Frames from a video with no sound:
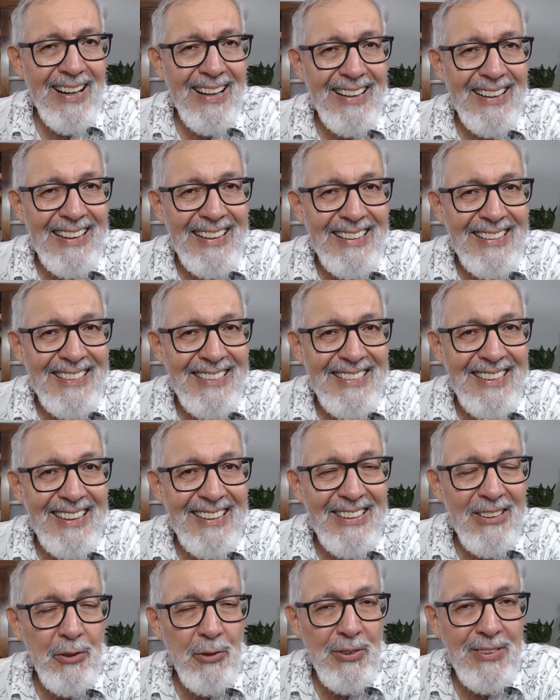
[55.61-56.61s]
a
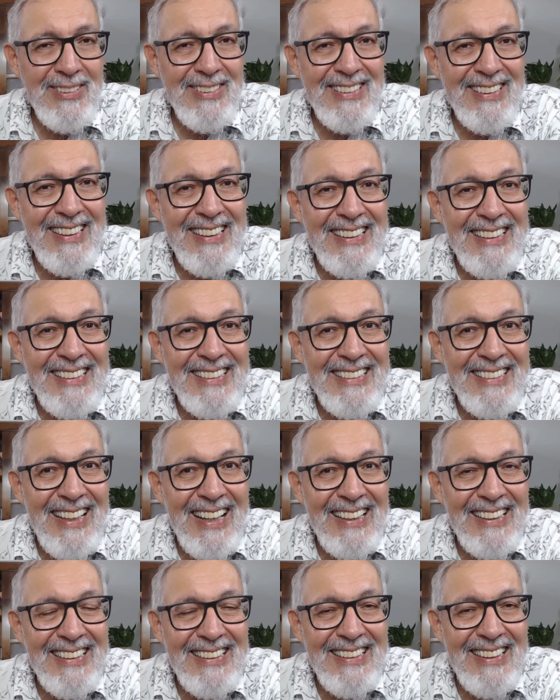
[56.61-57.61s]
lista dos
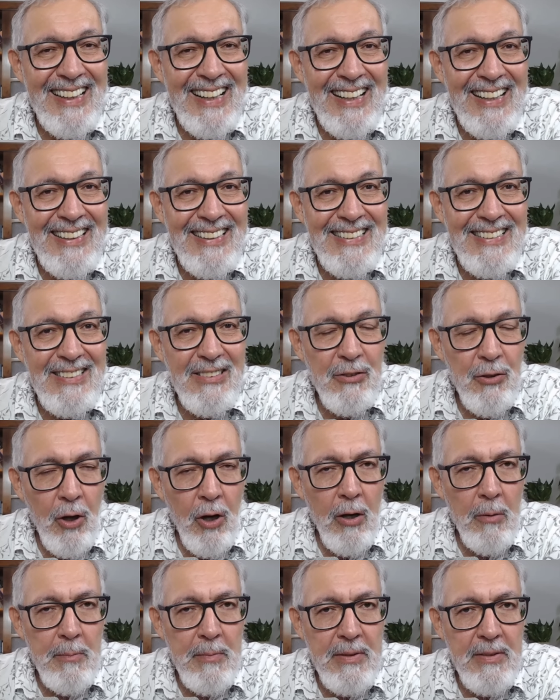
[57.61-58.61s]
33
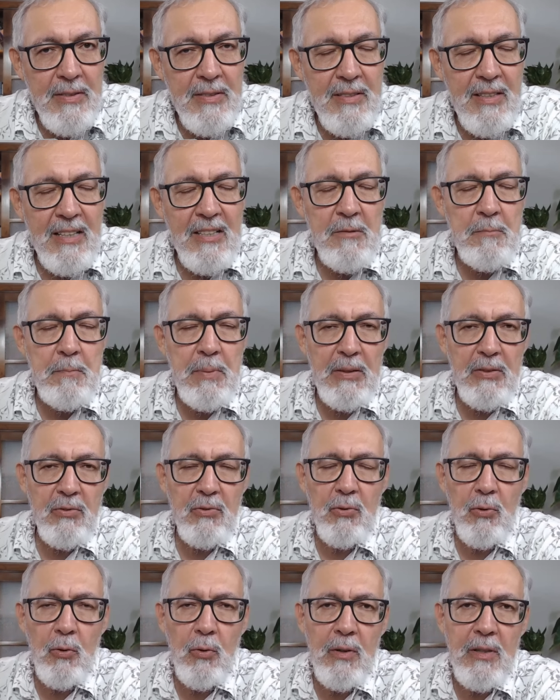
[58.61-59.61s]
nomes das
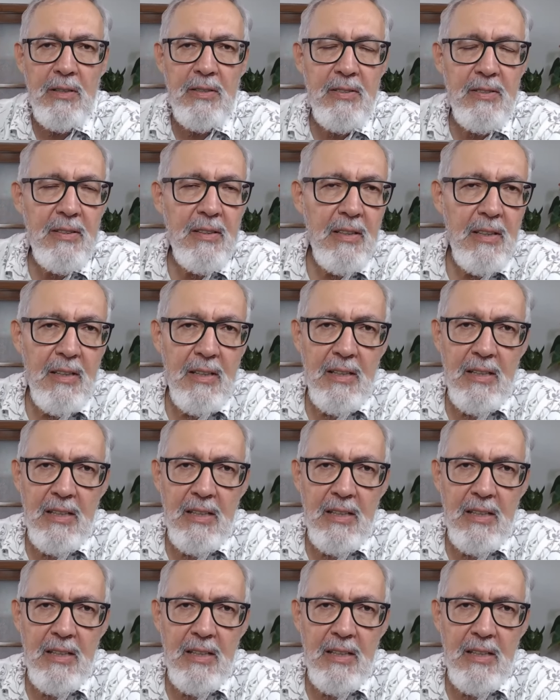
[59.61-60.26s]
pessoas